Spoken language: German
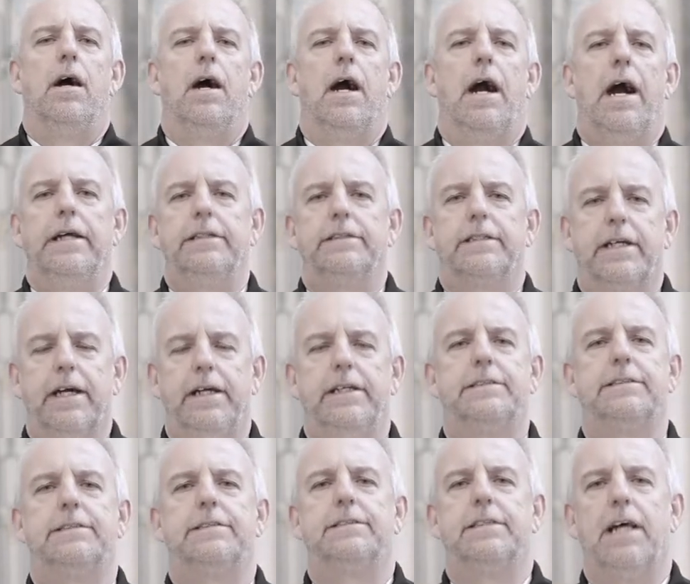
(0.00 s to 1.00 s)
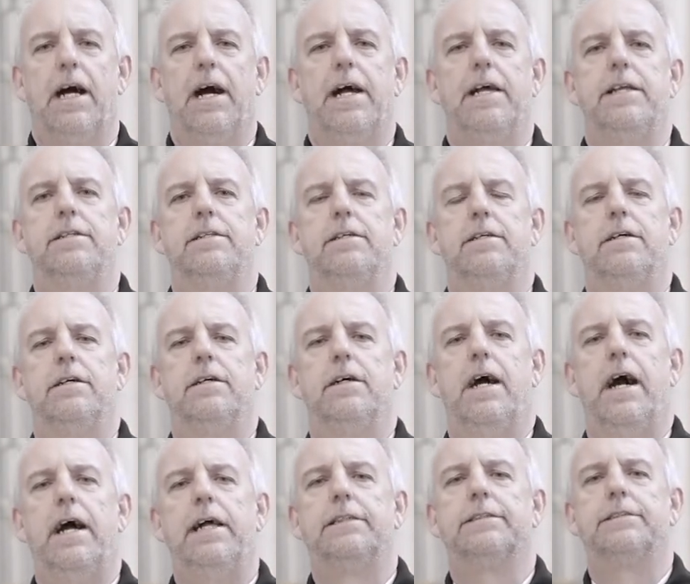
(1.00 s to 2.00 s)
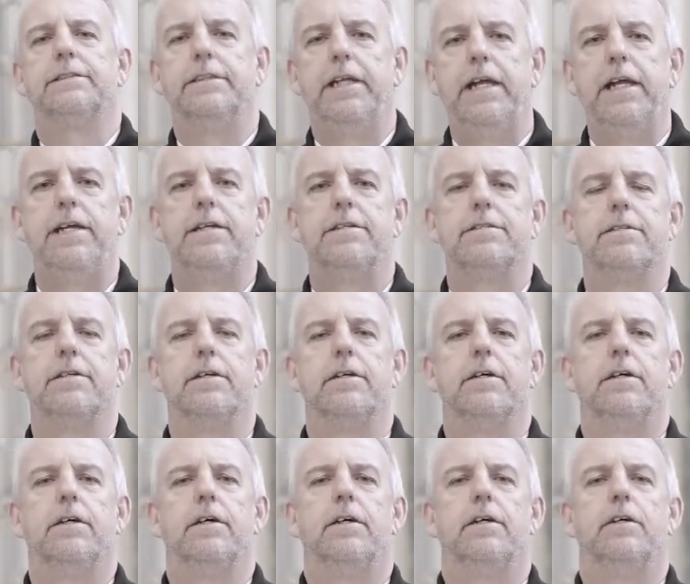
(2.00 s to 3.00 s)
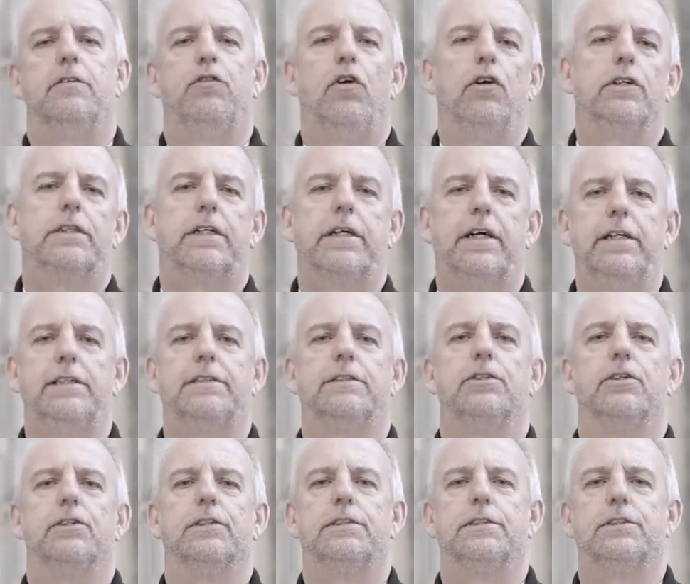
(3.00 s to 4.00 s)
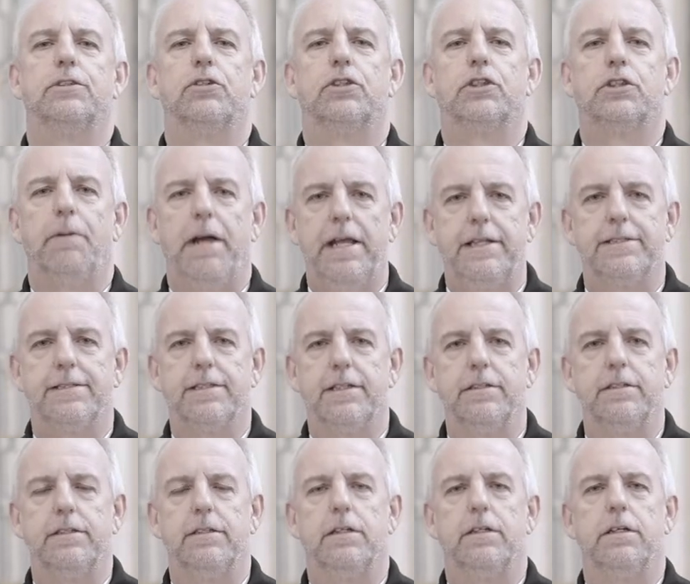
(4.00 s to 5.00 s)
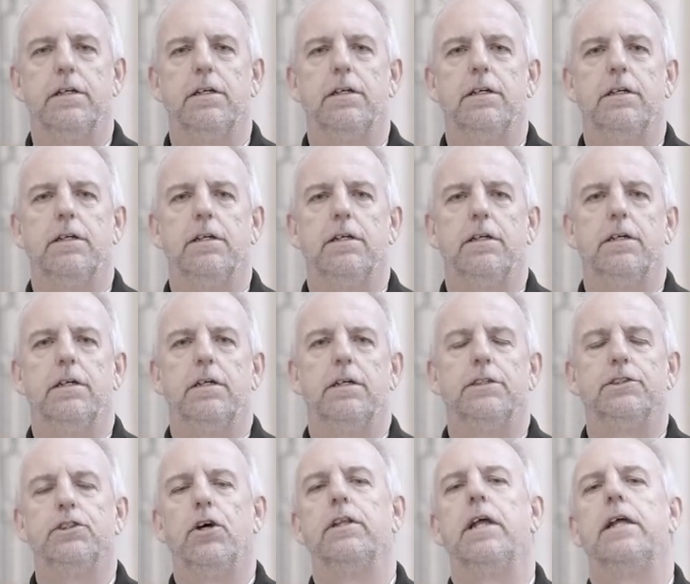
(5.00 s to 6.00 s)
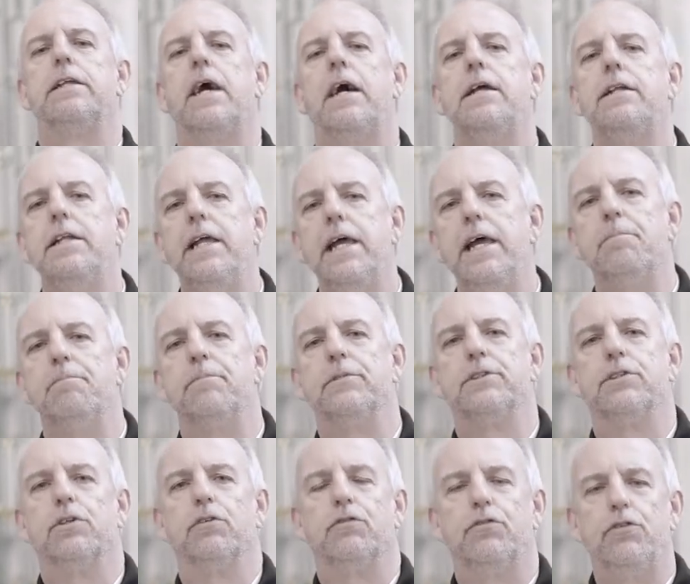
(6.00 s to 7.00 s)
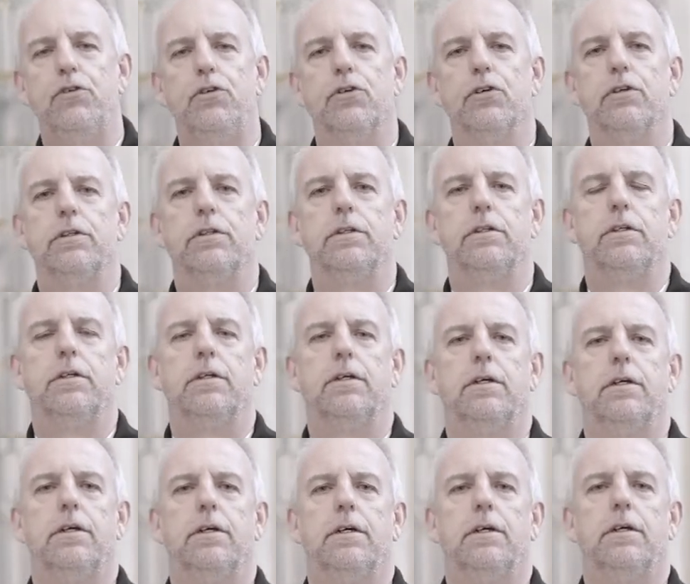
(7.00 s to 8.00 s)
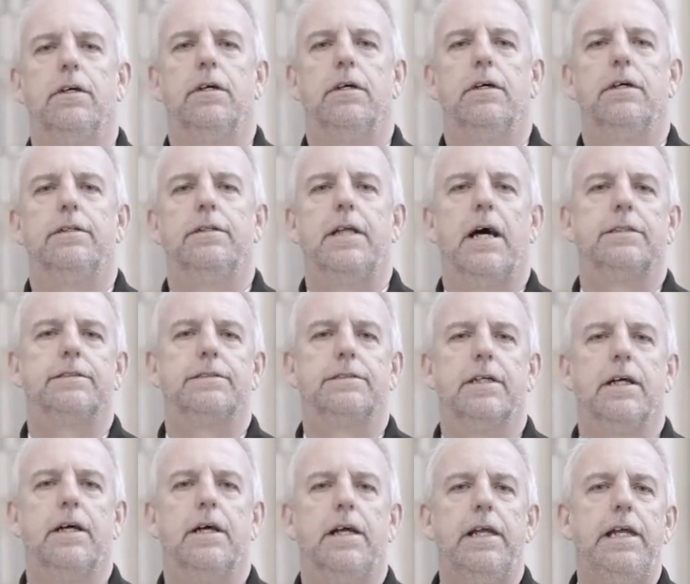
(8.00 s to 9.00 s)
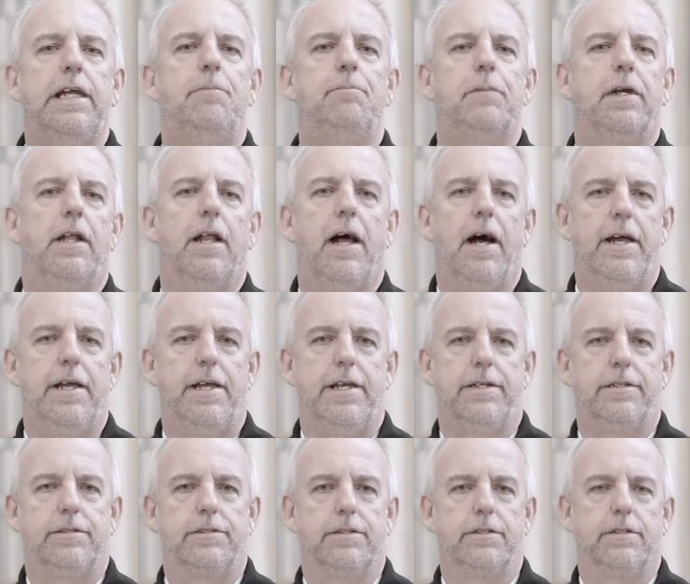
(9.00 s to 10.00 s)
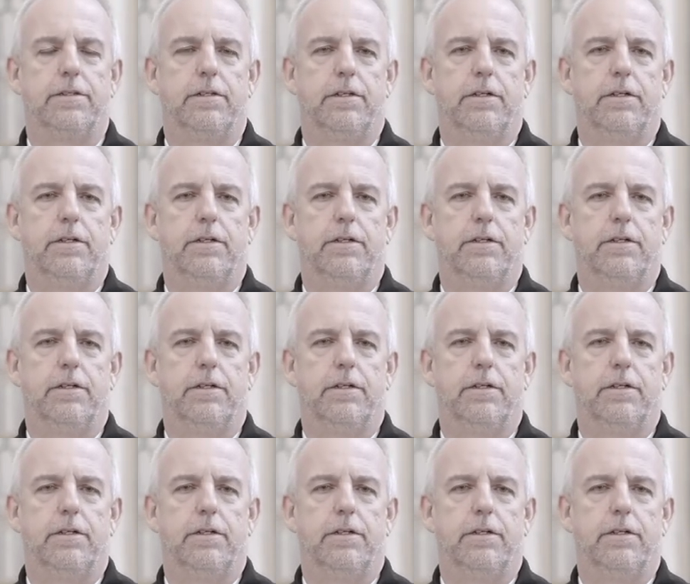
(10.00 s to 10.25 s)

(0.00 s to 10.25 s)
ein Christ sein heißt nicht, von Christus zu schwätzen, sondern ein Leben zu führen, das ihm gleicht.